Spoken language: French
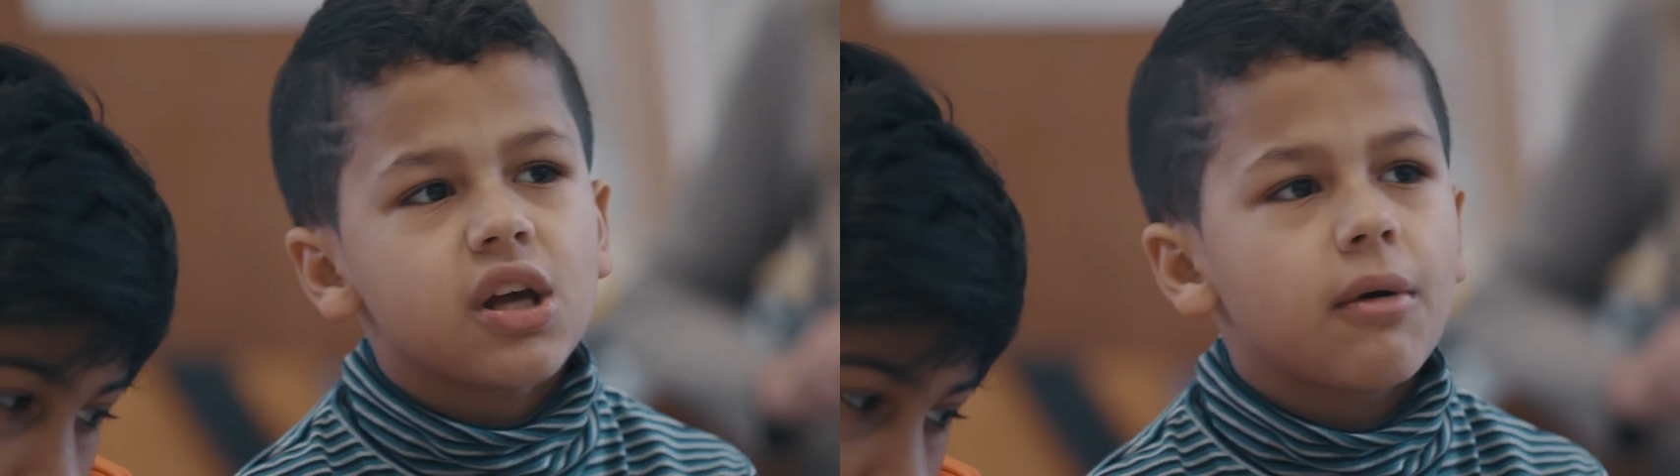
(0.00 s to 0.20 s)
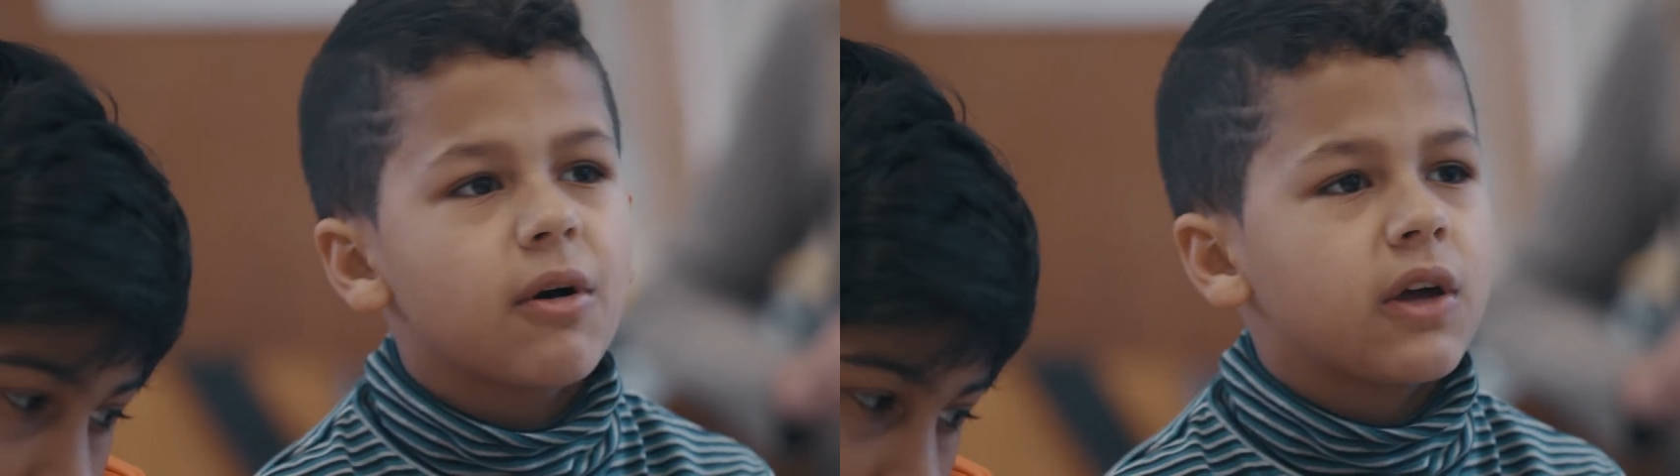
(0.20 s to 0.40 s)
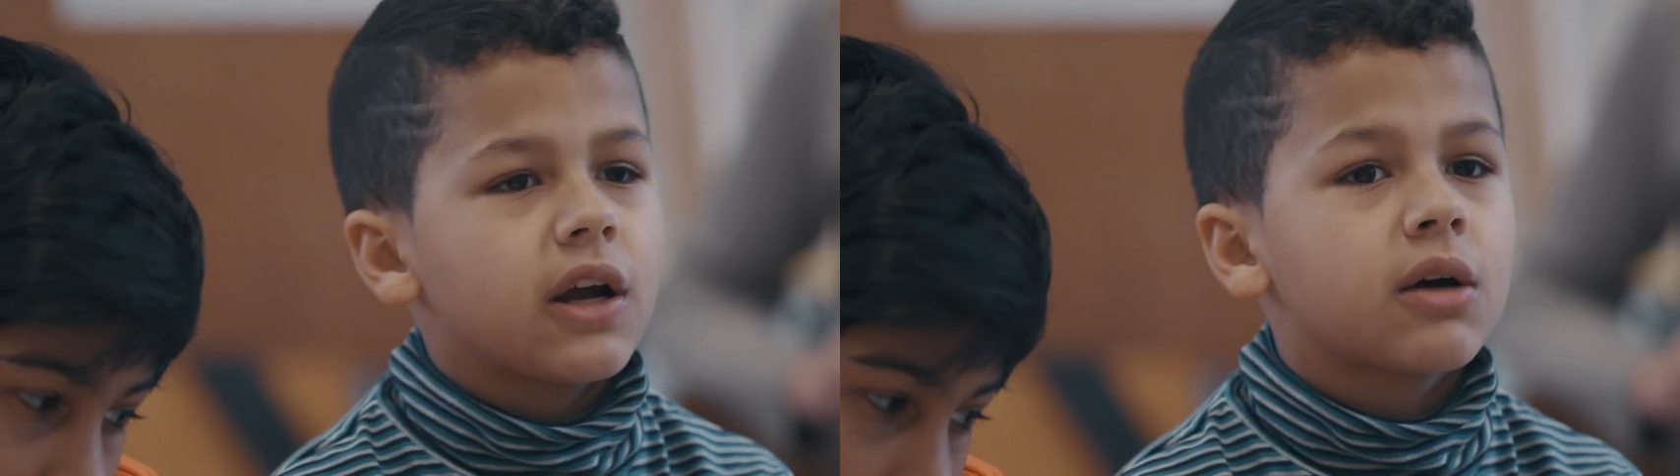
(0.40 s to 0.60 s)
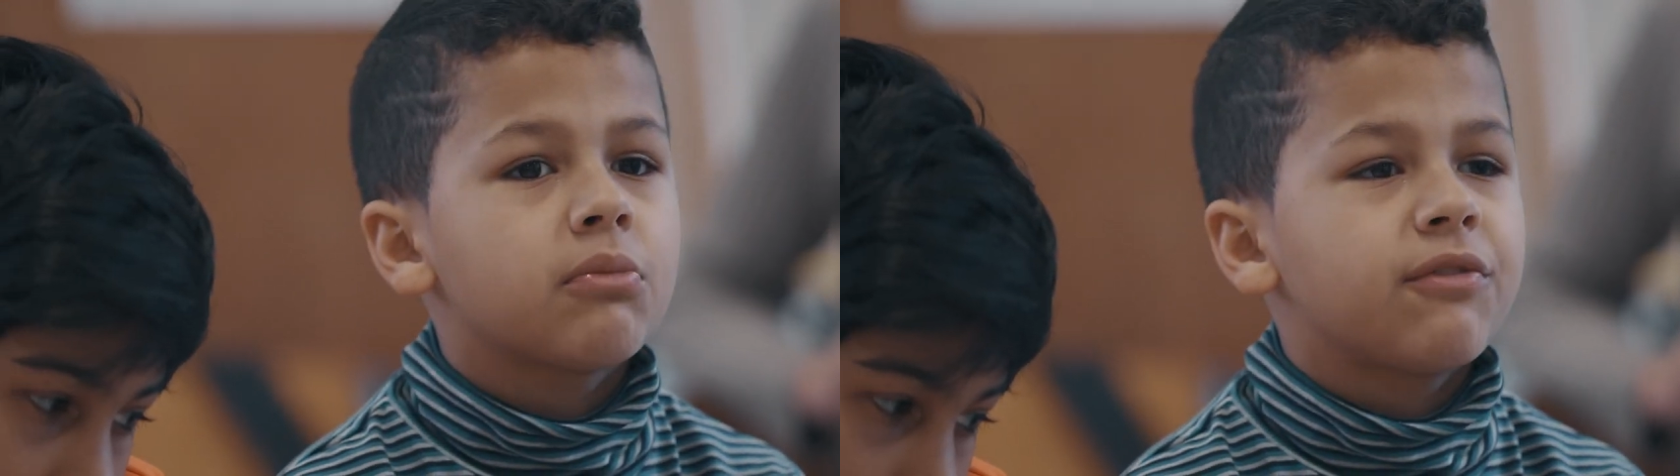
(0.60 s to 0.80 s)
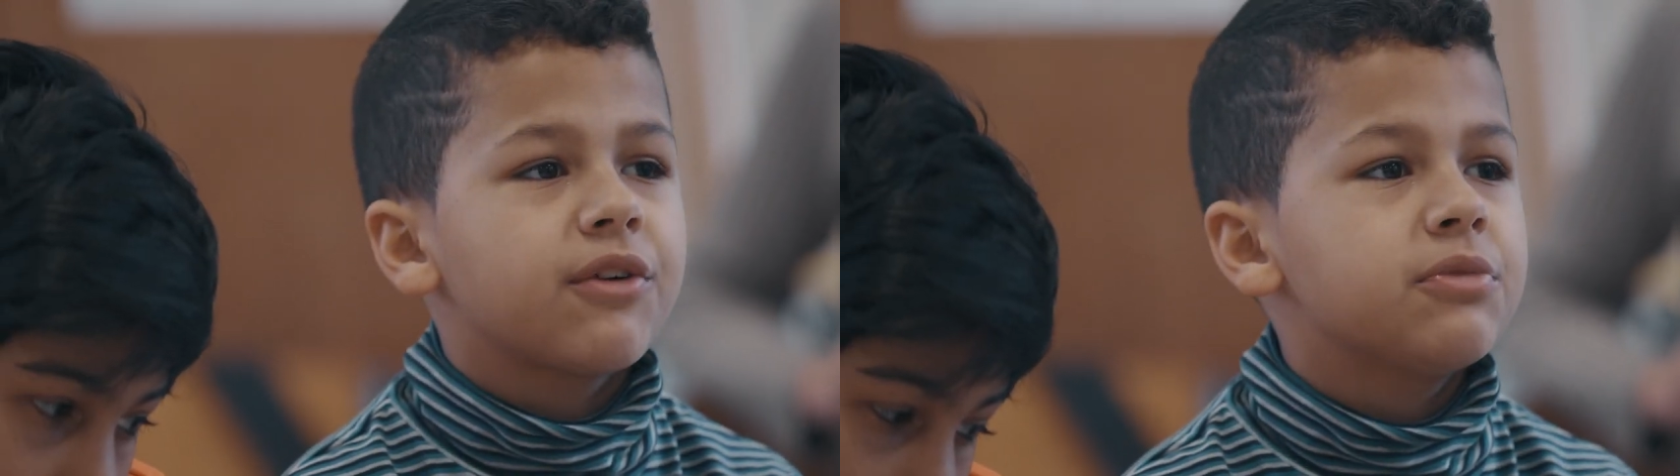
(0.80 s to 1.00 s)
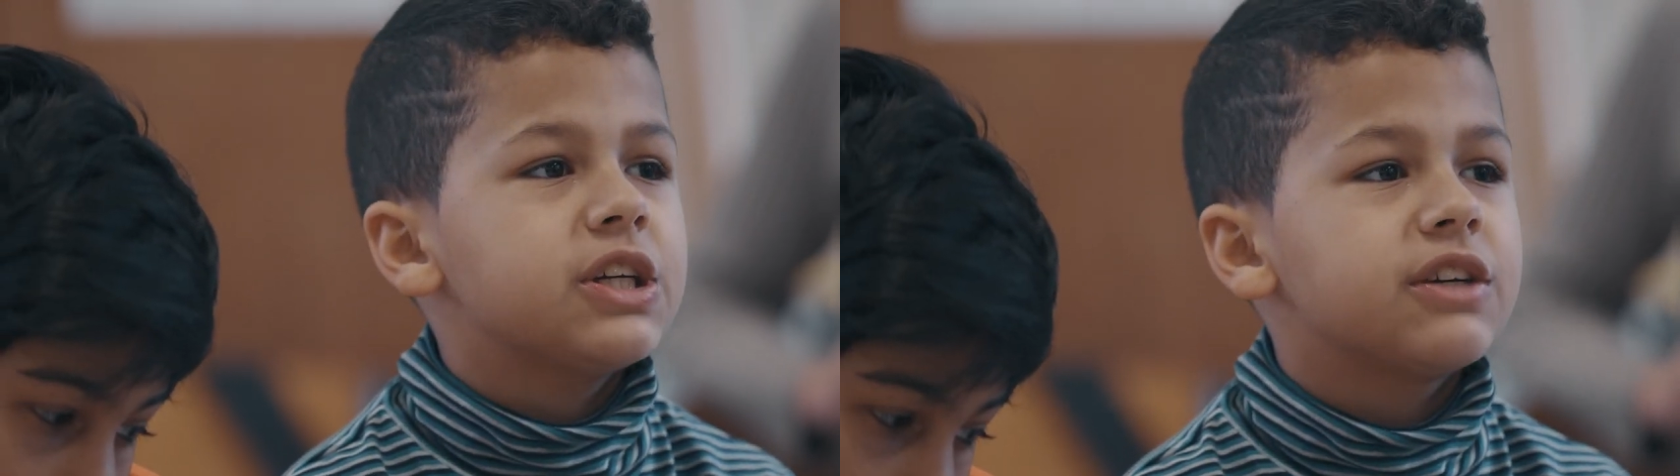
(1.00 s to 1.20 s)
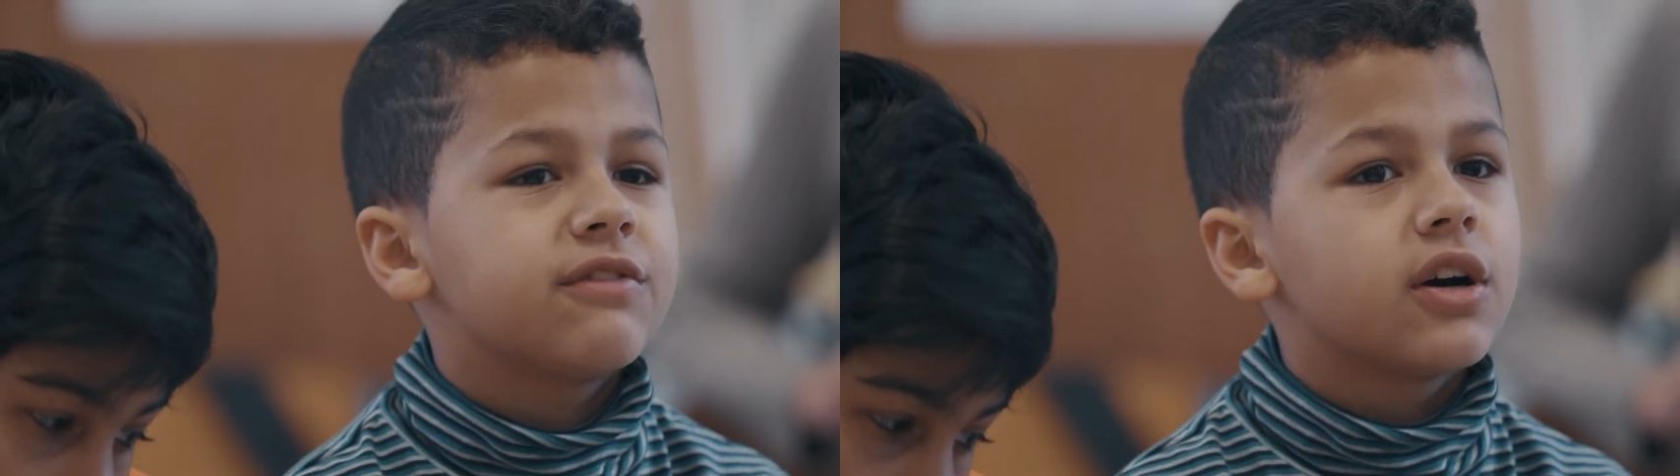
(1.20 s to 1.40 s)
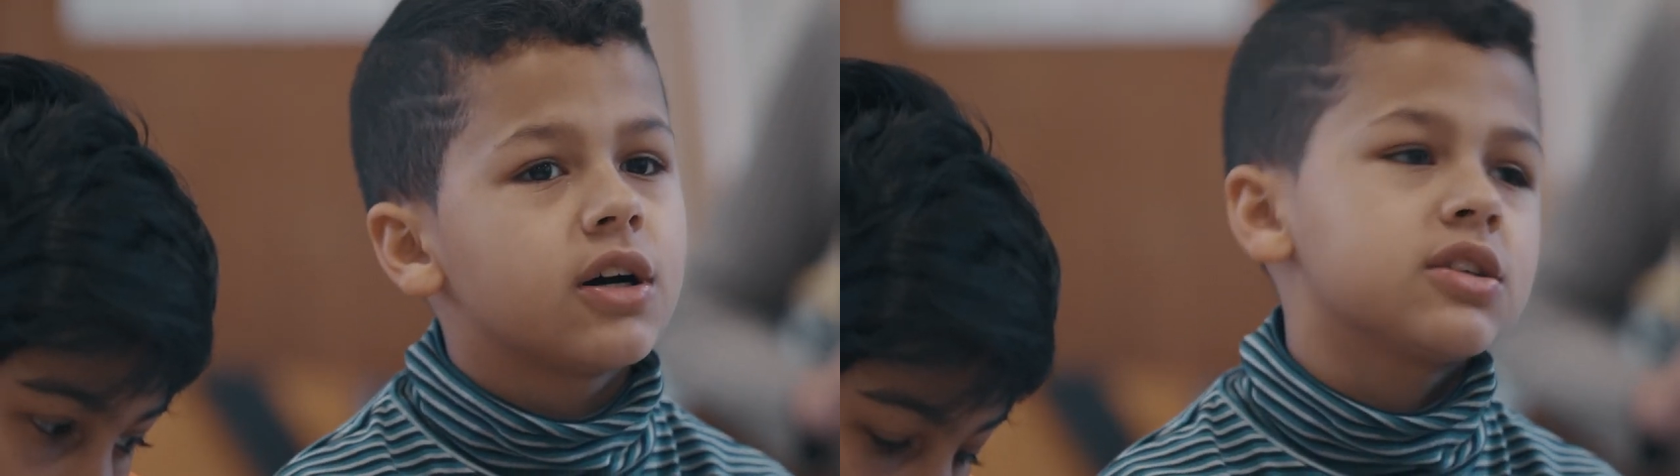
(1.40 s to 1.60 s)
il y a quelqu'un de ma famille qui
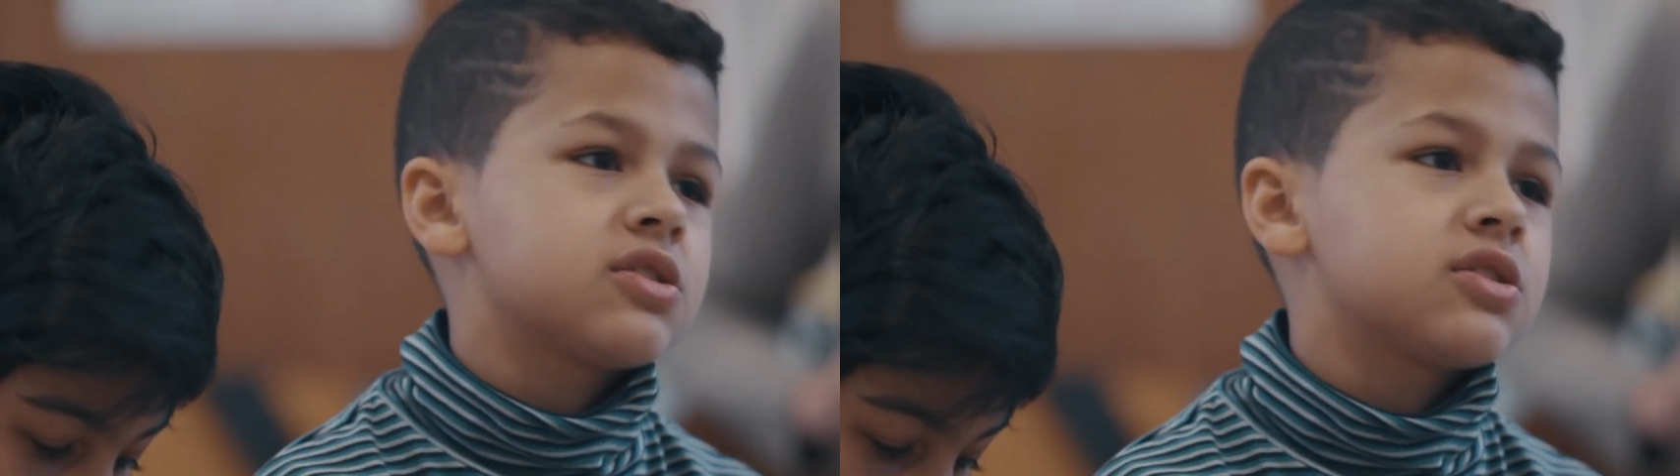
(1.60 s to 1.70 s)
va